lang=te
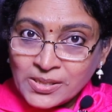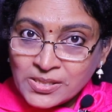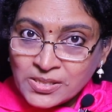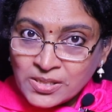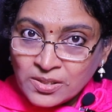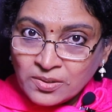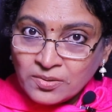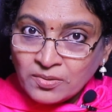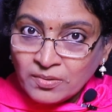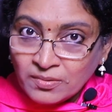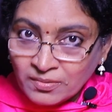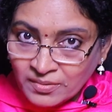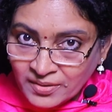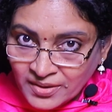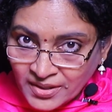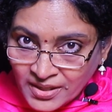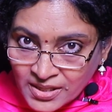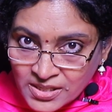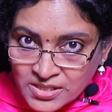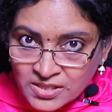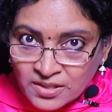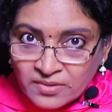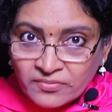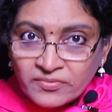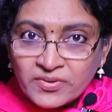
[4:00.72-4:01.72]
పరిస్థితులు
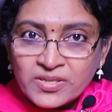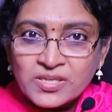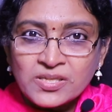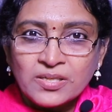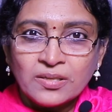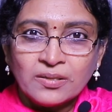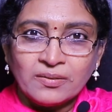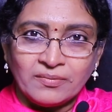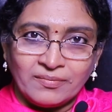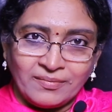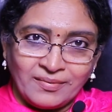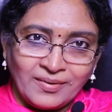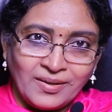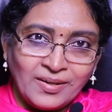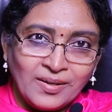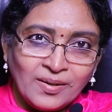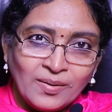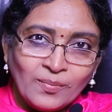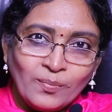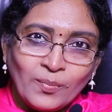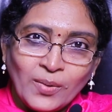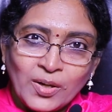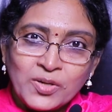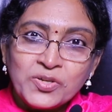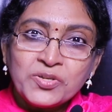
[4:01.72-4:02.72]
ఈ సంవత్సరం
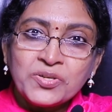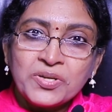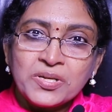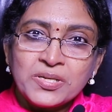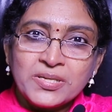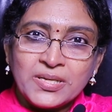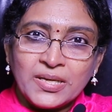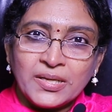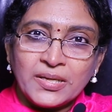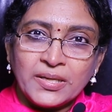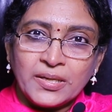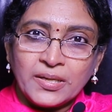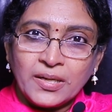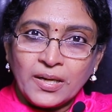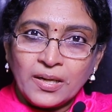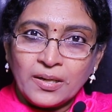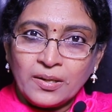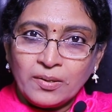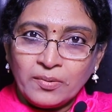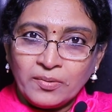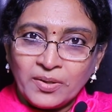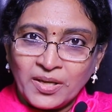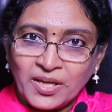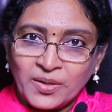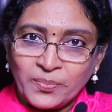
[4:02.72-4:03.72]
మనుషుల
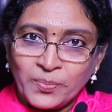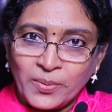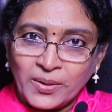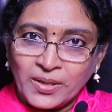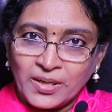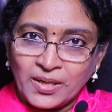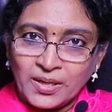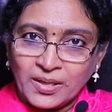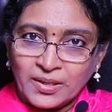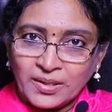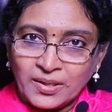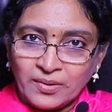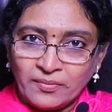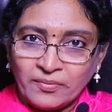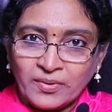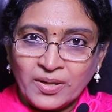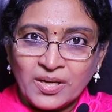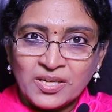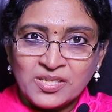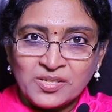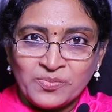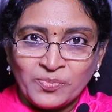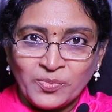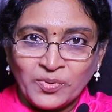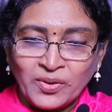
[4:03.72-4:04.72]
శరీరాల్లో ఏర్పడటానికి
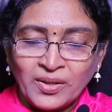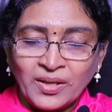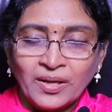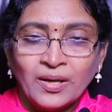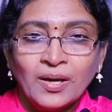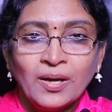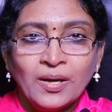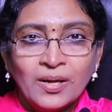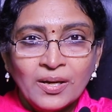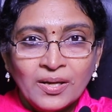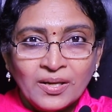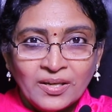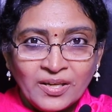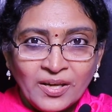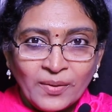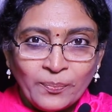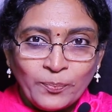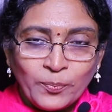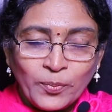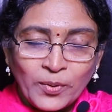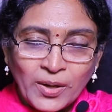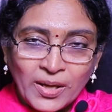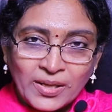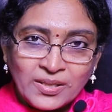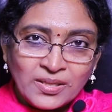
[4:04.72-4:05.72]
అవకాశం ఉంది
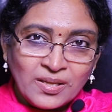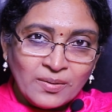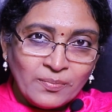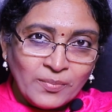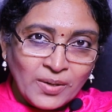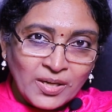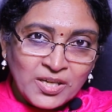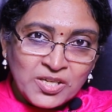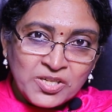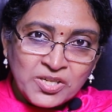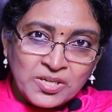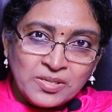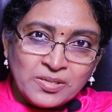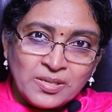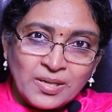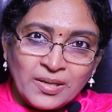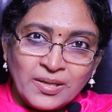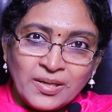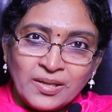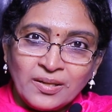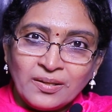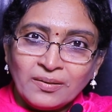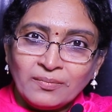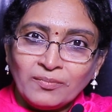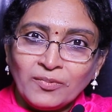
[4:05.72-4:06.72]
ఎప్పుడైతే మనిషి
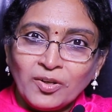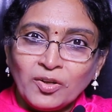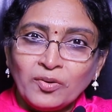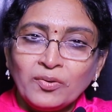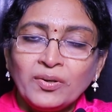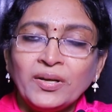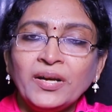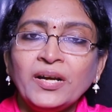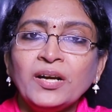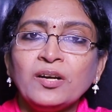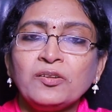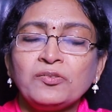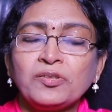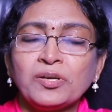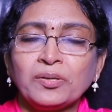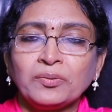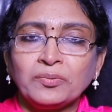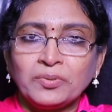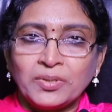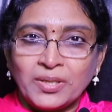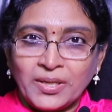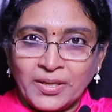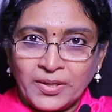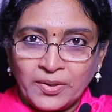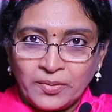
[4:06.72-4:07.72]
శరీరంలో నీళ్లు
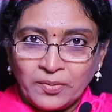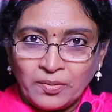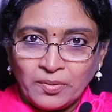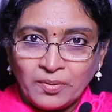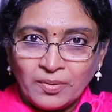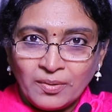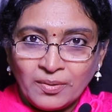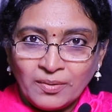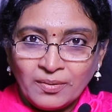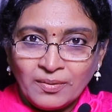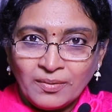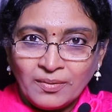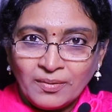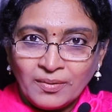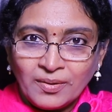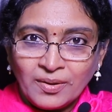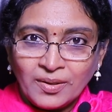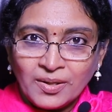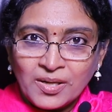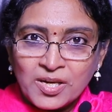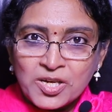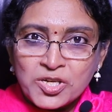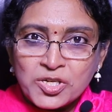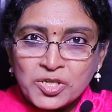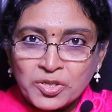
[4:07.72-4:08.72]
తగ్గుతాయో
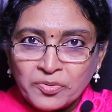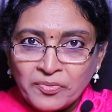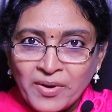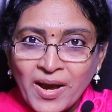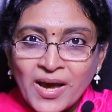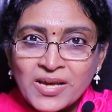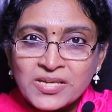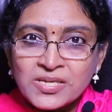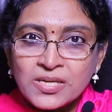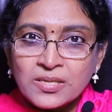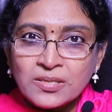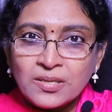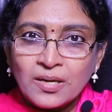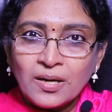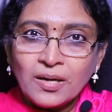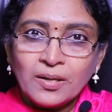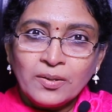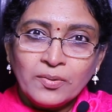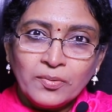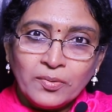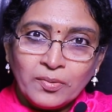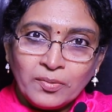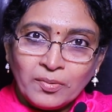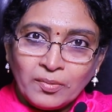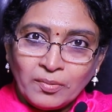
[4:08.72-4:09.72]
శ్వాస
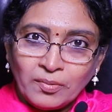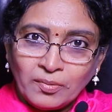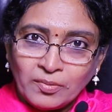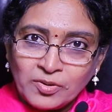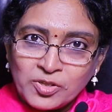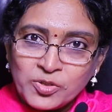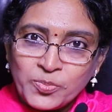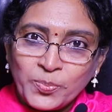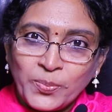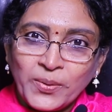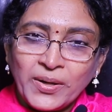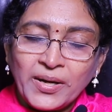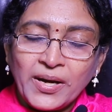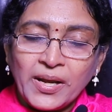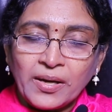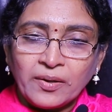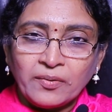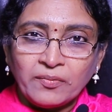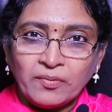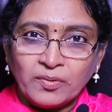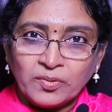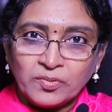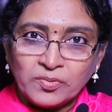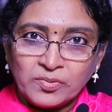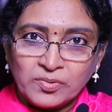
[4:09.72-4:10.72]
తాలూకు స్పీడ్
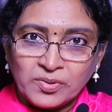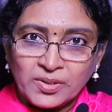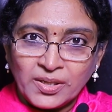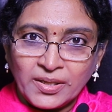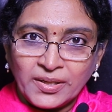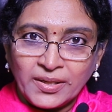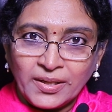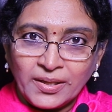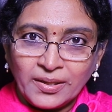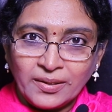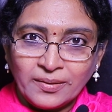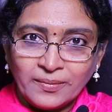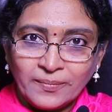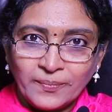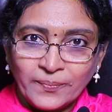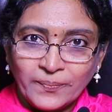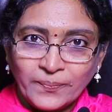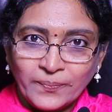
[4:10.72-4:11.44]
ఎక్కువ అవుతుందండి